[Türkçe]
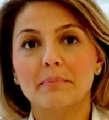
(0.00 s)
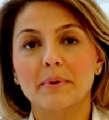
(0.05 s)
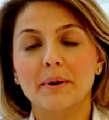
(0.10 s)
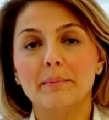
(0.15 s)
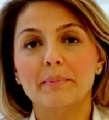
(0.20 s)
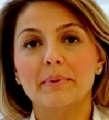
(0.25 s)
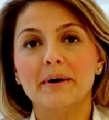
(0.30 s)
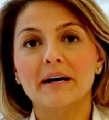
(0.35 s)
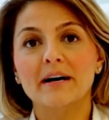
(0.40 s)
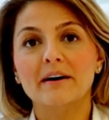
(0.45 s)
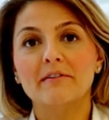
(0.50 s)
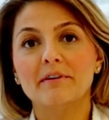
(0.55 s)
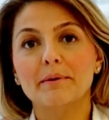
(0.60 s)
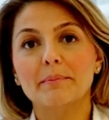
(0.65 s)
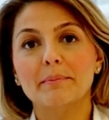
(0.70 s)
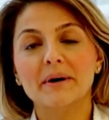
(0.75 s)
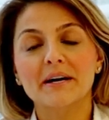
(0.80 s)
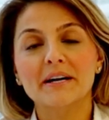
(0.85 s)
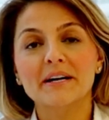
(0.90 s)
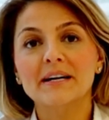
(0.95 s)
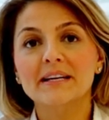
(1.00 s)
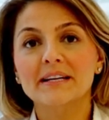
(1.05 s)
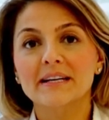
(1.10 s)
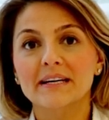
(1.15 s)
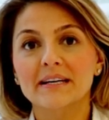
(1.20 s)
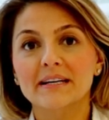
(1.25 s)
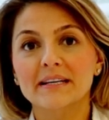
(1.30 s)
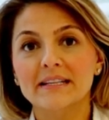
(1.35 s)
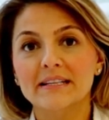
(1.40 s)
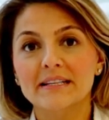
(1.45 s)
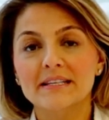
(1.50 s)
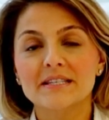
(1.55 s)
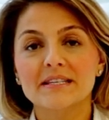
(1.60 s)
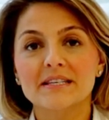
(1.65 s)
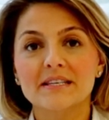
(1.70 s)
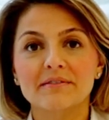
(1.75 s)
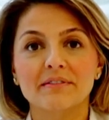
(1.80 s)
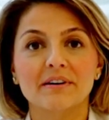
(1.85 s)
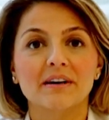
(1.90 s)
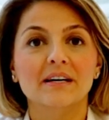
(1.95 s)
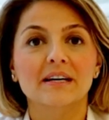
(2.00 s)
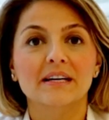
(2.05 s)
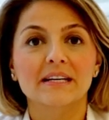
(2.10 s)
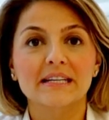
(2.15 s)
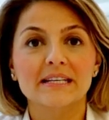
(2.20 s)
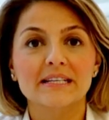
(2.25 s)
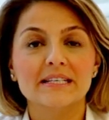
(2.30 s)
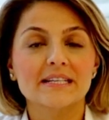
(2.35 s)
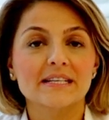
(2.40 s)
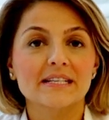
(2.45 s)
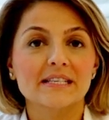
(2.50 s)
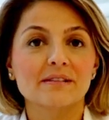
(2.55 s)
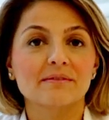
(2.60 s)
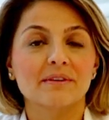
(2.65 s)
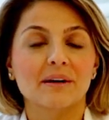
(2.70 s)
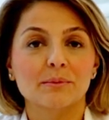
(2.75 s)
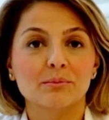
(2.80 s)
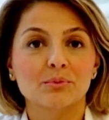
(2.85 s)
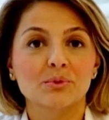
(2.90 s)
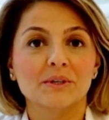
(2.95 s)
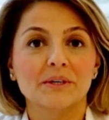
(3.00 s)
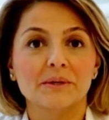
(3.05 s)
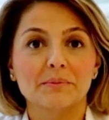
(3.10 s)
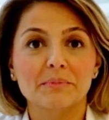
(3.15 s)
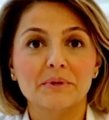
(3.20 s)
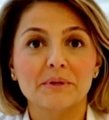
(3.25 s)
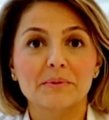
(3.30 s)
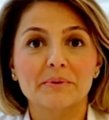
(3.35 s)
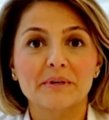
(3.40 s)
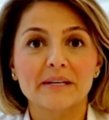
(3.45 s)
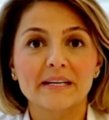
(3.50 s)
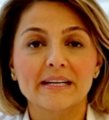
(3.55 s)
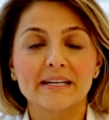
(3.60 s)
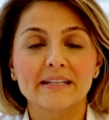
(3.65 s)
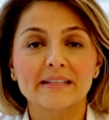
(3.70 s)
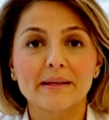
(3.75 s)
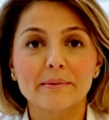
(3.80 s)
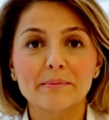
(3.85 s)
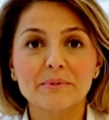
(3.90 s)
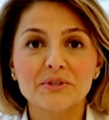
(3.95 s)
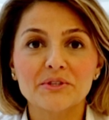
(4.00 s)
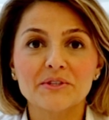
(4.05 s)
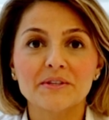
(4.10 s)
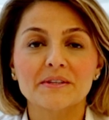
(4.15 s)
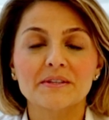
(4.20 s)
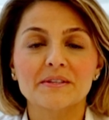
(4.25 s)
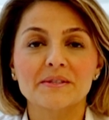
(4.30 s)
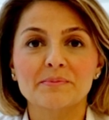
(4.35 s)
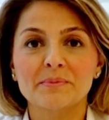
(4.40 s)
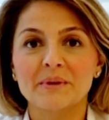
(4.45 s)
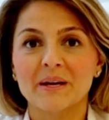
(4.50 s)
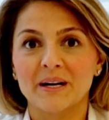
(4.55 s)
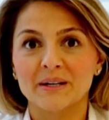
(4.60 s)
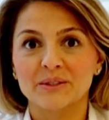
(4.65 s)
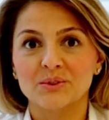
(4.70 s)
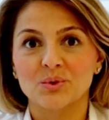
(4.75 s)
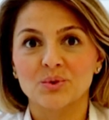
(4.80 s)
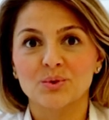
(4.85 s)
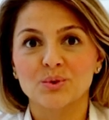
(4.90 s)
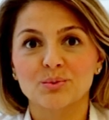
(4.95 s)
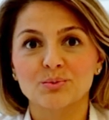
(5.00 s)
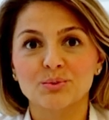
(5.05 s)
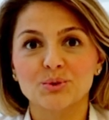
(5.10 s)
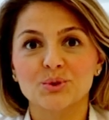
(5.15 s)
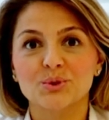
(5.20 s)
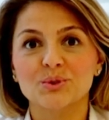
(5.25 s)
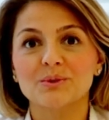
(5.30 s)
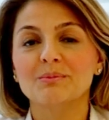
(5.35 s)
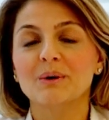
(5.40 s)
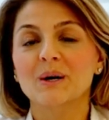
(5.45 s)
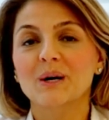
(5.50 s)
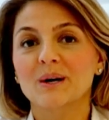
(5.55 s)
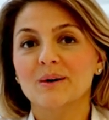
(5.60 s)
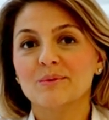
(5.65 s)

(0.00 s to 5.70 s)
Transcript: baba ve para ile ilişki var, ilişkisi var bunların birbiriyle demiştiniz. Bir yerde okumuştum.